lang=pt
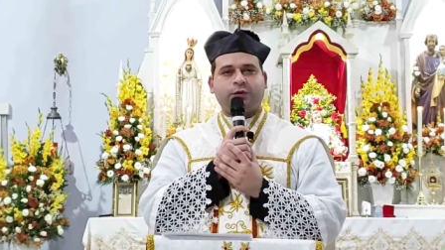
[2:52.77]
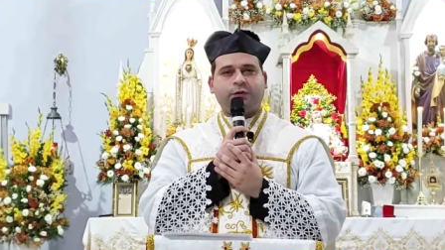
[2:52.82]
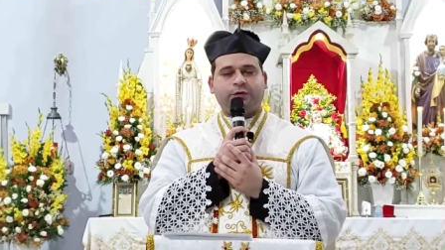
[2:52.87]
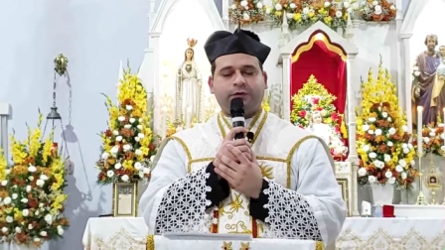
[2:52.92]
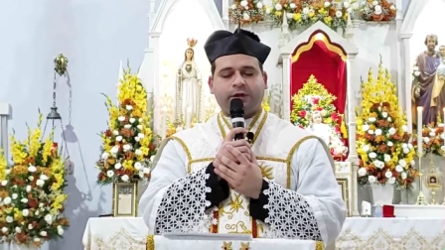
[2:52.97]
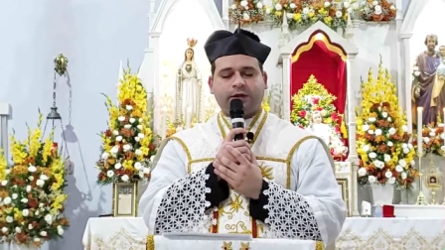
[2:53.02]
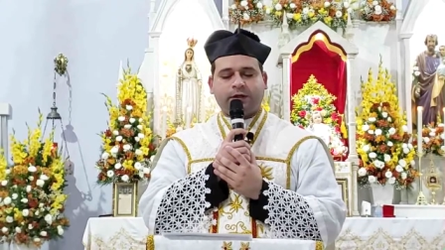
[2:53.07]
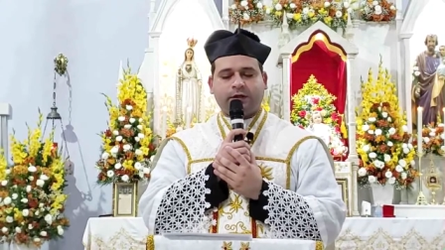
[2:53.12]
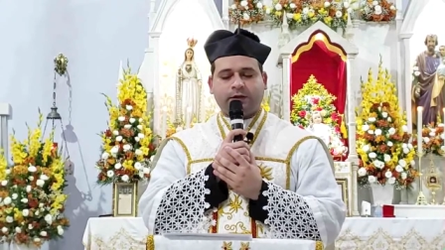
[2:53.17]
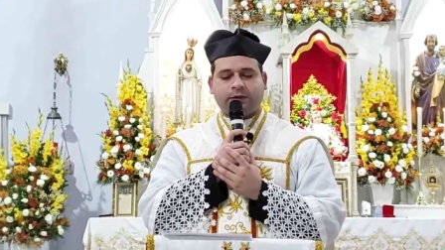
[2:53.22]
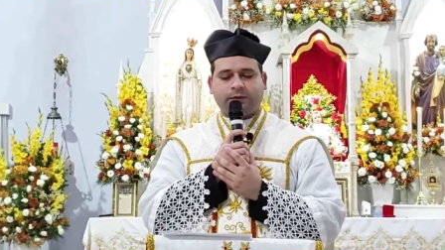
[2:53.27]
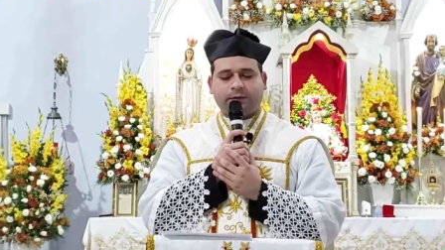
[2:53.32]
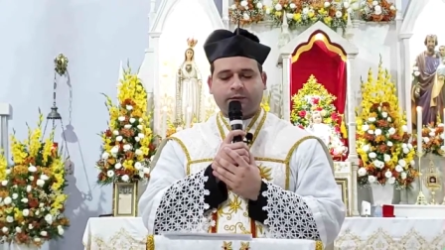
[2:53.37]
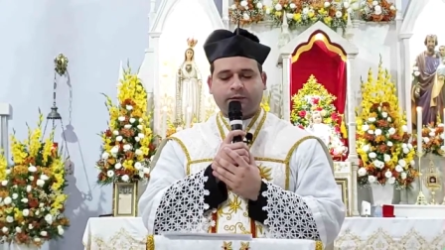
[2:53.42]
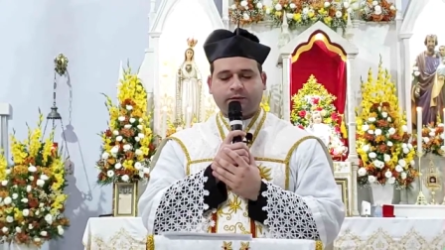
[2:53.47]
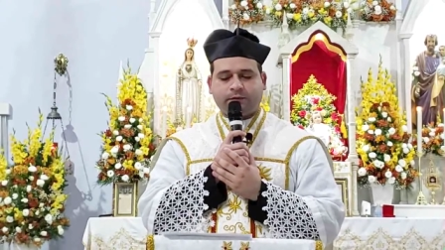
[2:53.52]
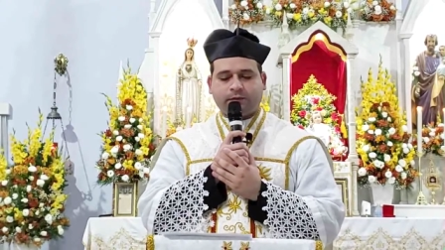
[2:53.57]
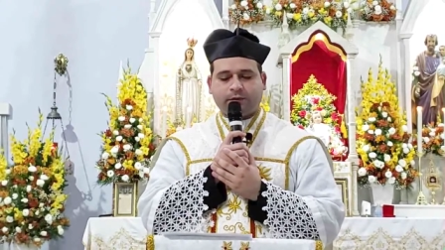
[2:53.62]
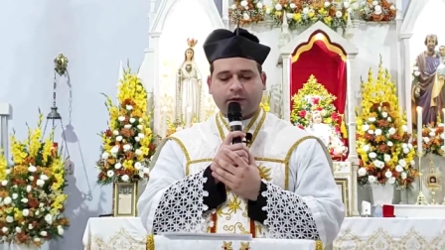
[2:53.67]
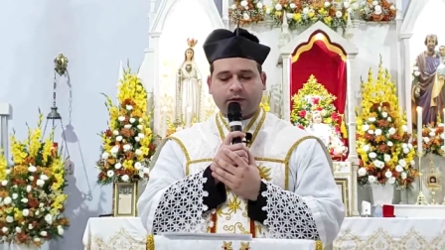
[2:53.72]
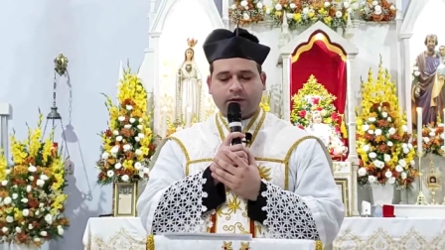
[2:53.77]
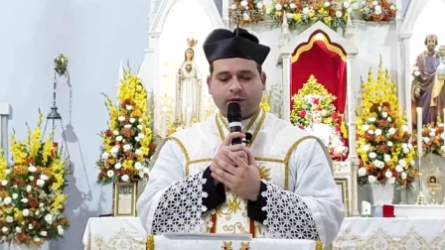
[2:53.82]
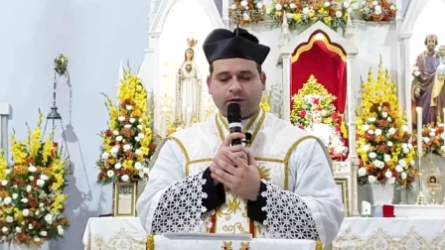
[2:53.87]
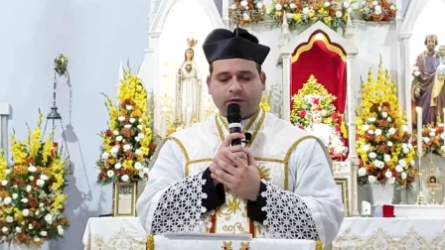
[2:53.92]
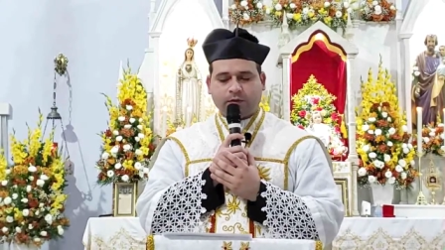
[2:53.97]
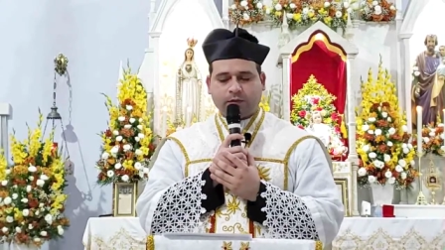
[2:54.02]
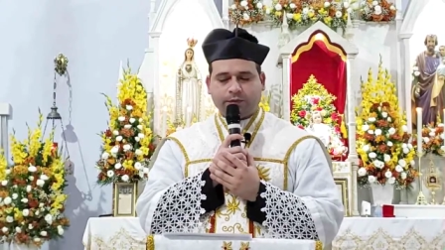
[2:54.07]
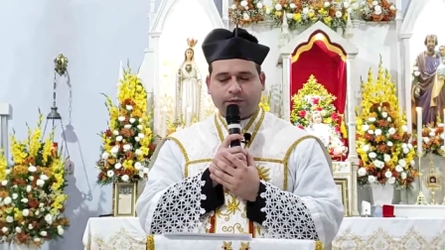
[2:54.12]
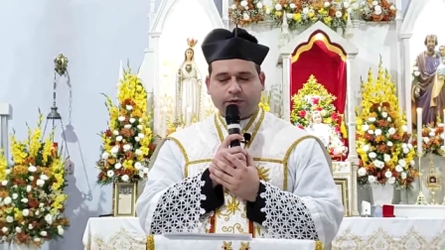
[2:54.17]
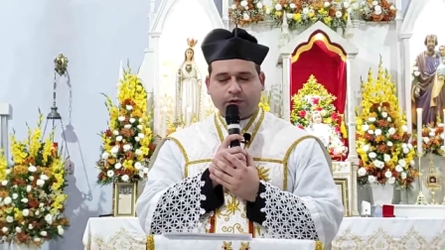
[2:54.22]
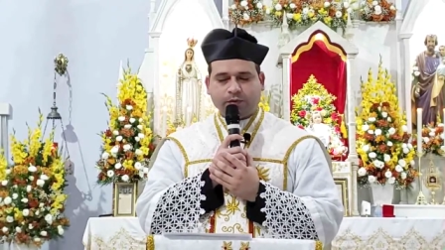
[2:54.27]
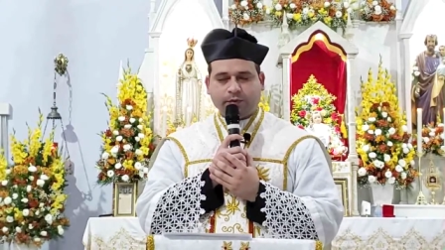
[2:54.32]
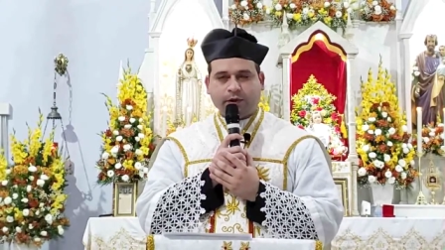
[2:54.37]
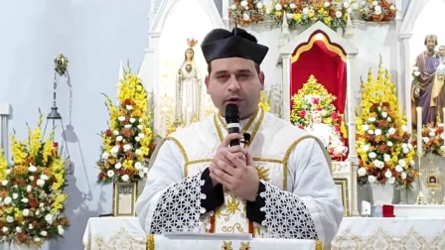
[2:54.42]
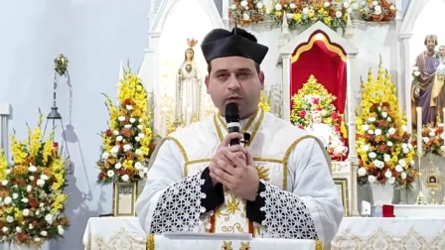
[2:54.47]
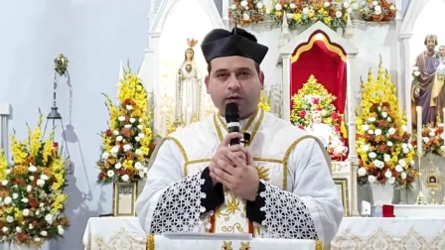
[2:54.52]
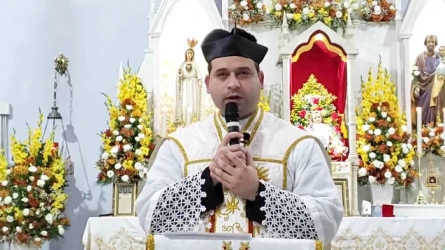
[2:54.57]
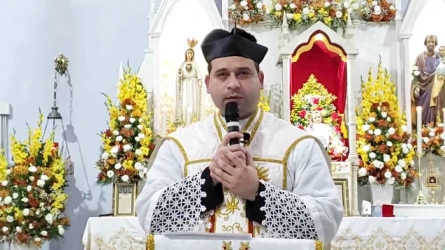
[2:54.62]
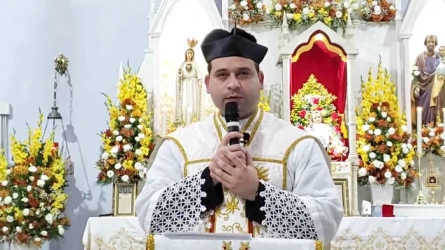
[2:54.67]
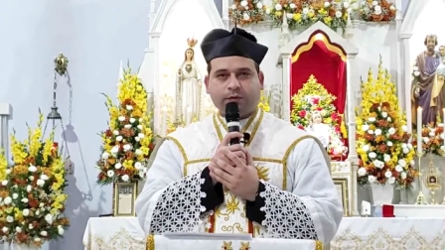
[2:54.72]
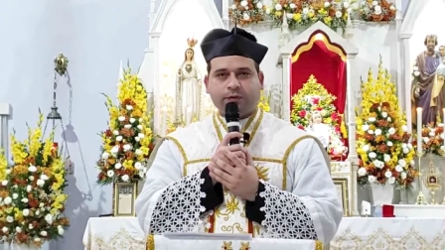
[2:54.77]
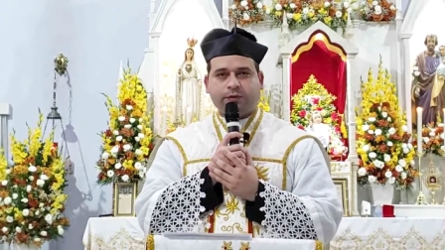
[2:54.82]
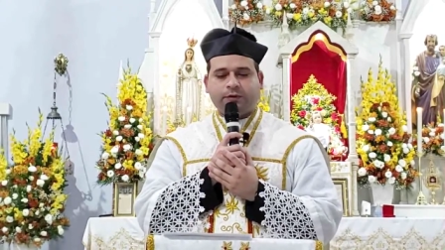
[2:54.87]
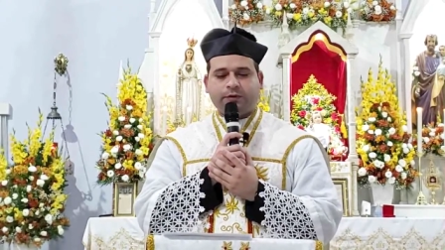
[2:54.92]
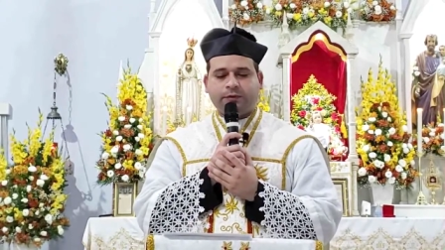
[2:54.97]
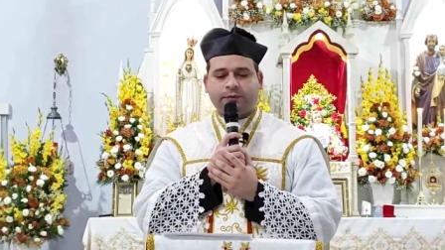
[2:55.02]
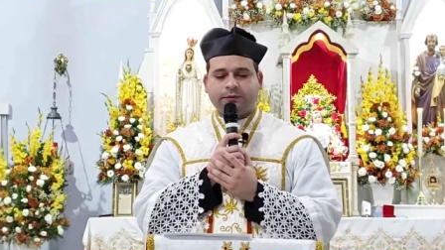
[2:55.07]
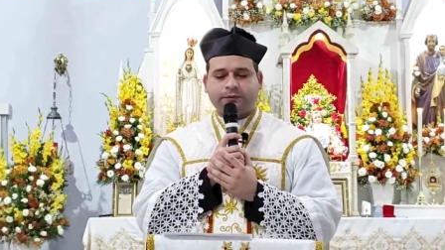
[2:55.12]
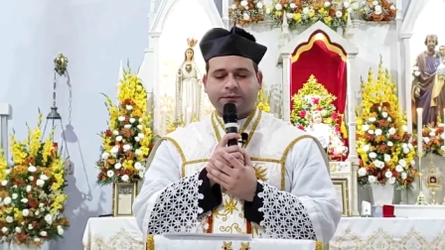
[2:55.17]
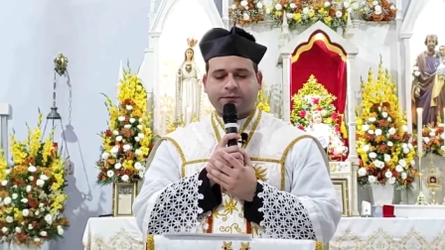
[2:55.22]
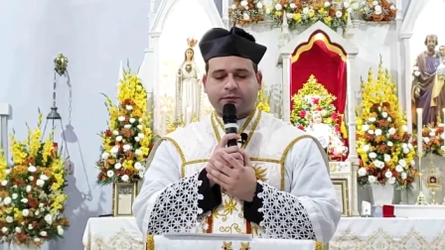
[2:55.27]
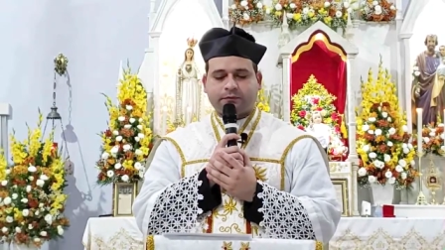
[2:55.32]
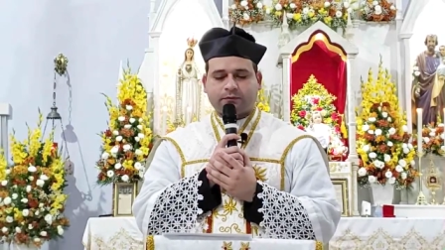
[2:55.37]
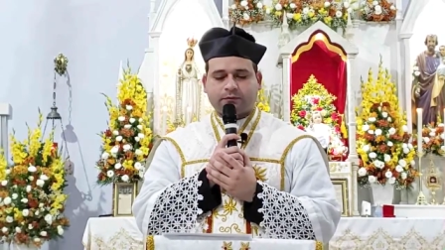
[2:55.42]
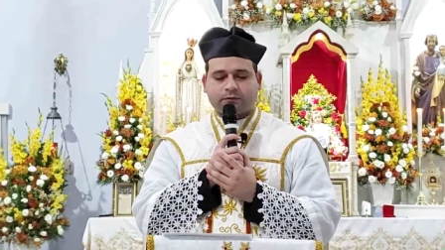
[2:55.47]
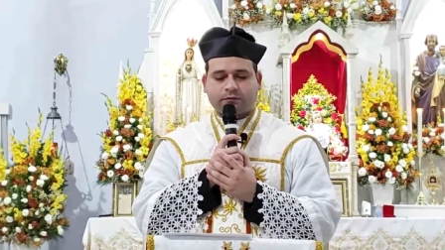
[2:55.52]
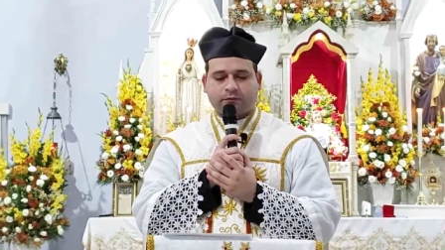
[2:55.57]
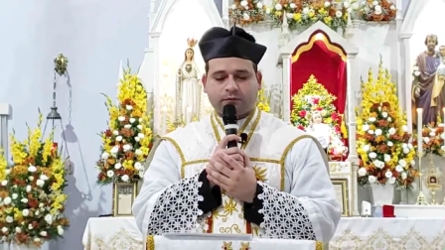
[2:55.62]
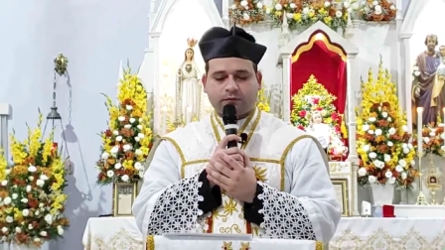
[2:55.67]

sofrer por meu amor?